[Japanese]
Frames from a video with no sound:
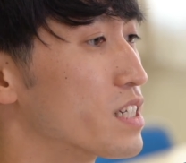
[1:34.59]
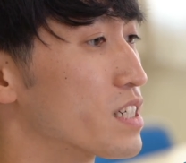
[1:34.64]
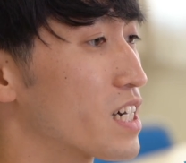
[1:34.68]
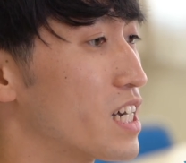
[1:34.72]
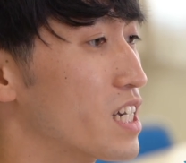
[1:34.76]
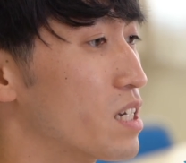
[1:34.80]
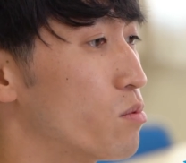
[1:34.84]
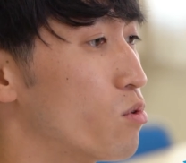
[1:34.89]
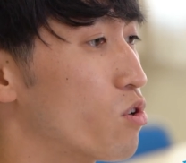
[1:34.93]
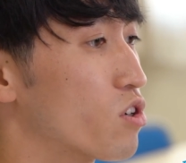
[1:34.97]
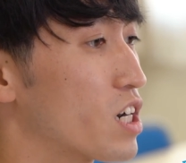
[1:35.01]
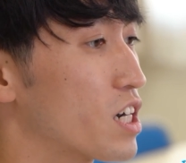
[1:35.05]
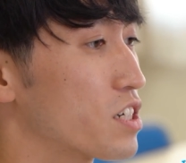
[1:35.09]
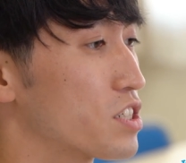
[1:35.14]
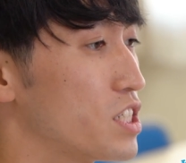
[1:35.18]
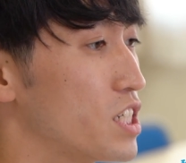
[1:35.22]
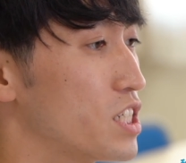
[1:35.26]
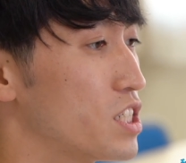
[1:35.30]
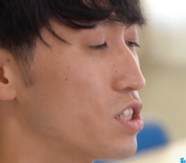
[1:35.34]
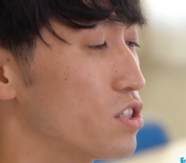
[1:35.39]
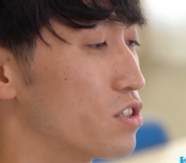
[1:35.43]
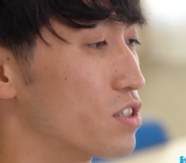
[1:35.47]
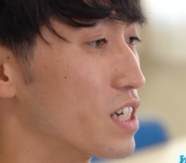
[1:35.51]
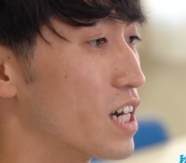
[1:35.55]
解剖学
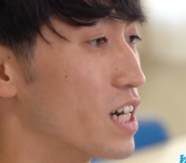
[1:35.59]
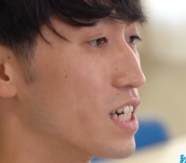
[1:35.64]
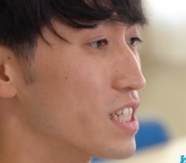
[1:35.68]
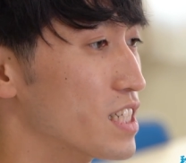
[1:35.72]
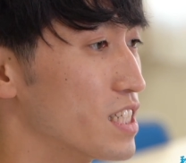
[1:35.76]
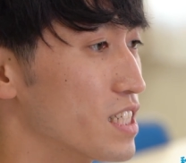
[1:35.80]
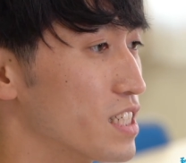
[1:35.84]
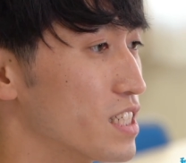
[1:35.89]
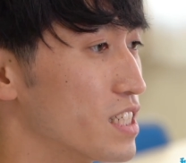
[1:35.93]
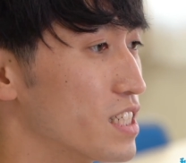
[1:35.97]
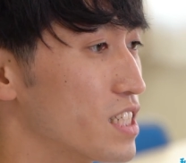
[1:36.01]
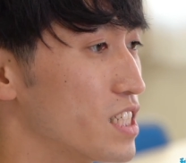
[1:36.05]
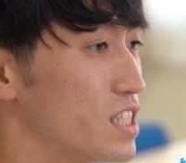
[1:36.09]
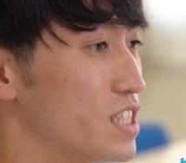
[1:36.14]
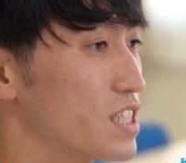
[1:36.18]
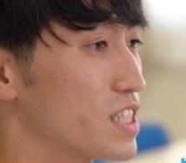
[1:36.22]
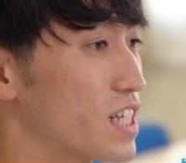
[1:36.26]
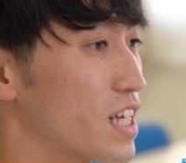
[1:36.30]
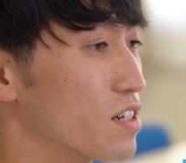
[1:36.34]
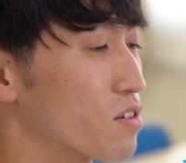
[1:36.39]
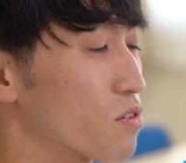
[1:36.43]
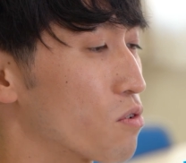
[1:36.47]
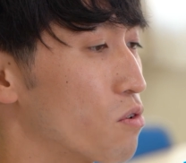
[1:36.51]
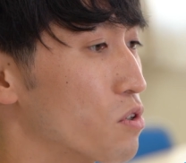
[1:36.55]
実習があり人
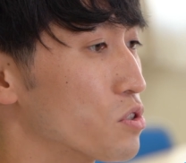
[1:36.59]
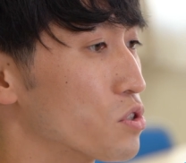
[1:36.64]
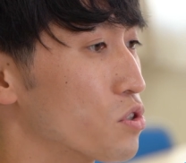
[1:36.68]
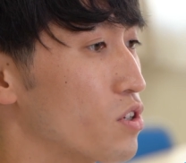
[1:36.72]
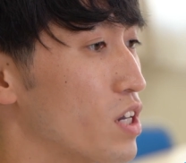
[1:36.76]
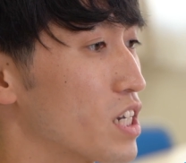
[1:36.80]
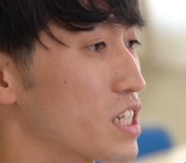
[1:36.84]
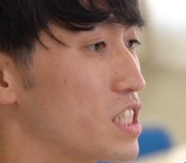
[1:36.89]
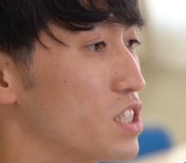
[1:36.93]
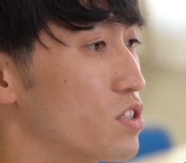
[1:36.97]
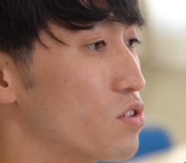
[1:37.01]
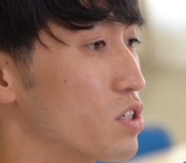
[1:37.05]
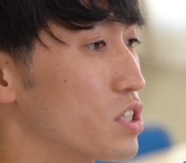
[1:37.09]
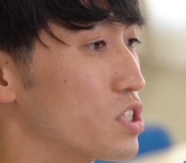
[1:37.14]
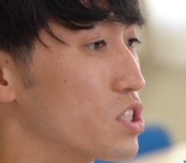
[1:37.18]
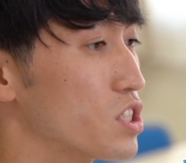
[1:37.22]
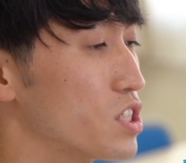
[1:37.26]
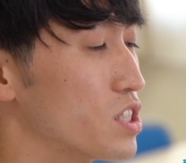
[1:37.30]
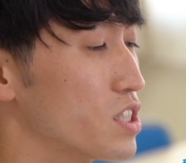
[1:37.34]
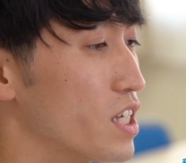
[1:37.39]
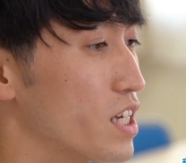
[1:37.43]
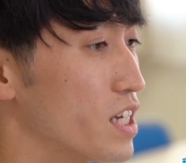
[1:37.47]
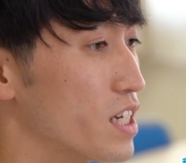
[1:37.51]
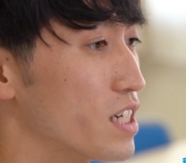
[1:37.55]
体の構造や機能につ
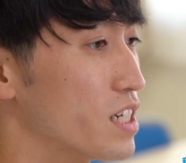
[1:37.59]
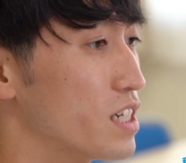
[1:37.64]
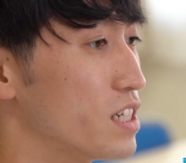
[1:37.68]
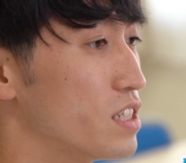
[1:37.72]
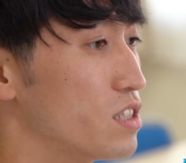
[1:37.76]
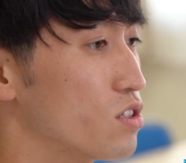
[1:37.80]
いて